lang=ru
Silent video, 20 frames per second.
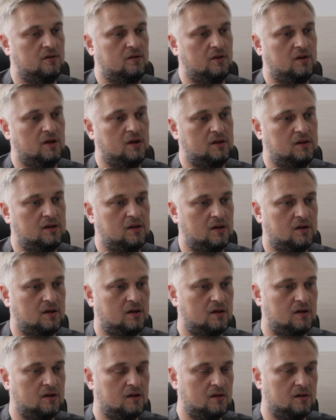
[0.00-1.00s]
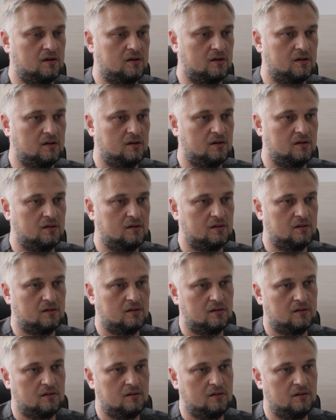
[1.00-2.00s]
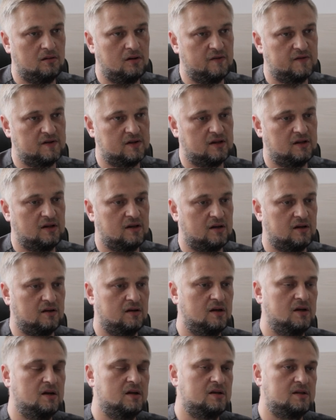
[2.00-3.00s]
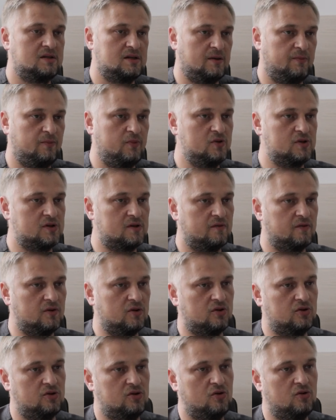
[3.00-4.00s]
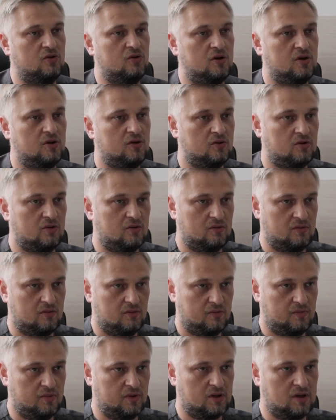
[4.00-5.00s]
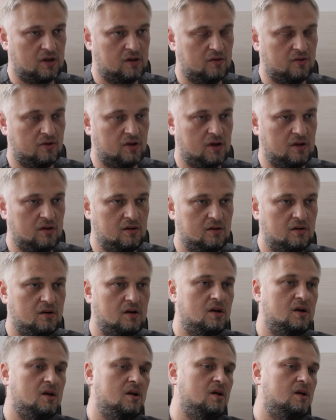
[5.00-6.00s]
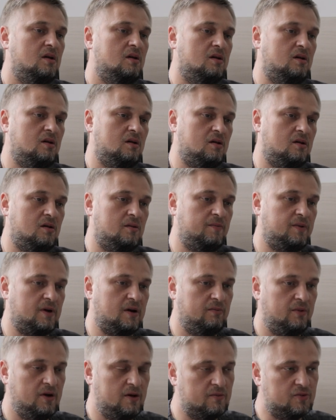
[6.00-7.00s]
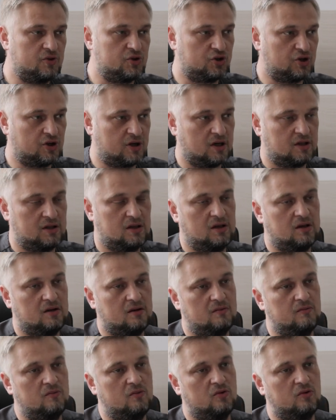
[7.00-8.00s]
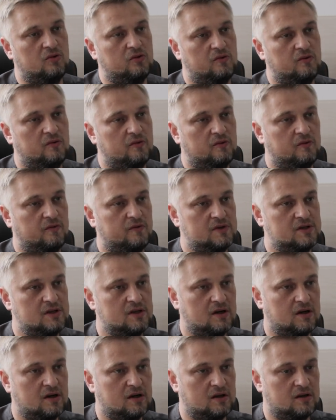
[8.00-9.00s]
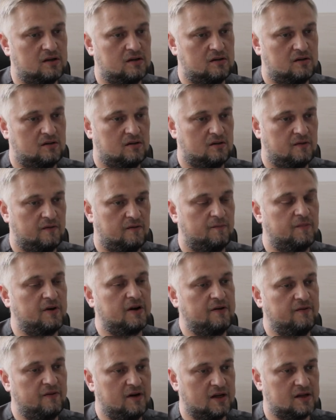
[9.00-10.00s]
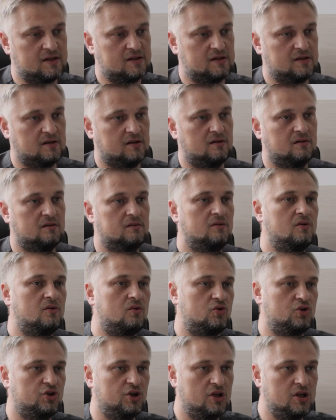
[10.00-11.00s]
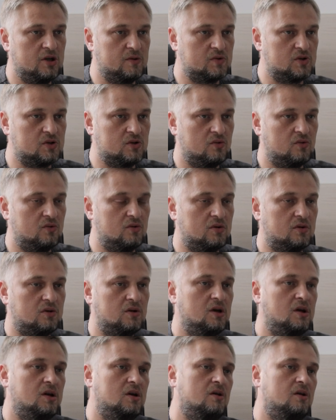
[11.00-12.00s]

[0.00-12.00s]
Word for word: – это э, не всегда сопутствует той или иной патологии. А, проблемы с ЖКТ могут возникать, э, проявляться нарушением стула,